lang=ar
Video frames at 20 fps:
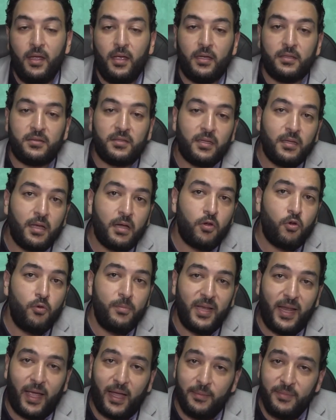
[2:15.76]

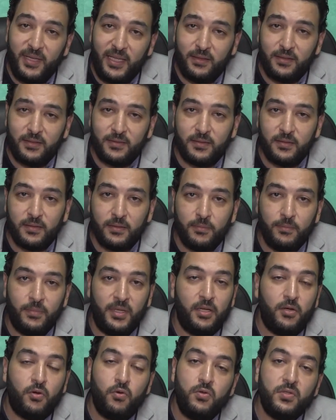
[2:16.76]
التضخم الحميد
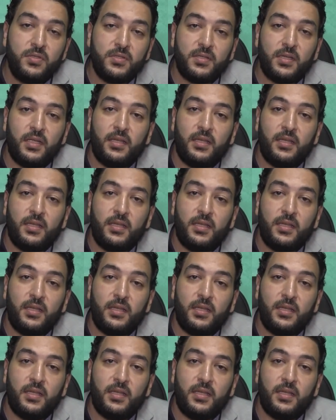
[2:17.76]
بيعوز